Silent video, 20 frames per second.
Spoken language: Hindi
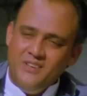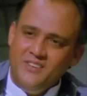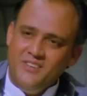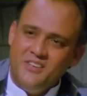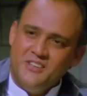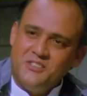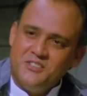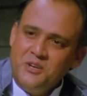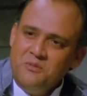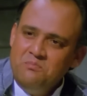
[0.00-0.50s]

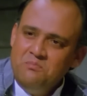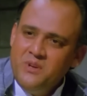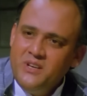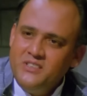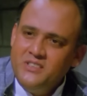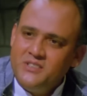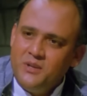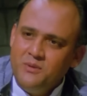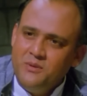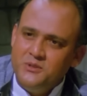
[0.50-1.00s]
भाई ये सब
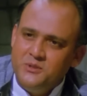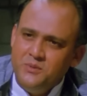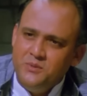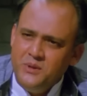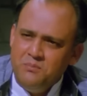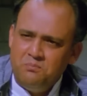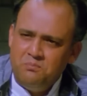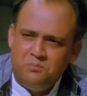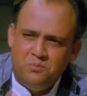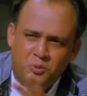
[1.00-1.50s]
मेरी समझ
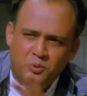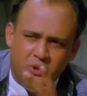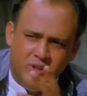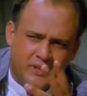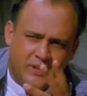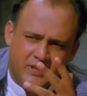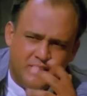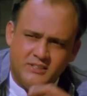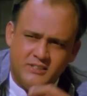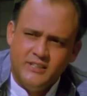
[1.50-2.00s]
में पूरी
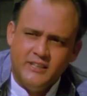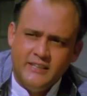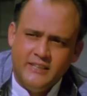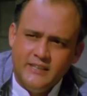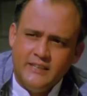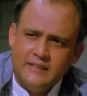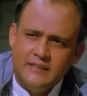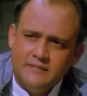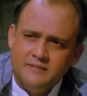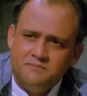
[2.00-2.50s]
तरह से नहीं
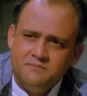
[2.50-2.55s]
आया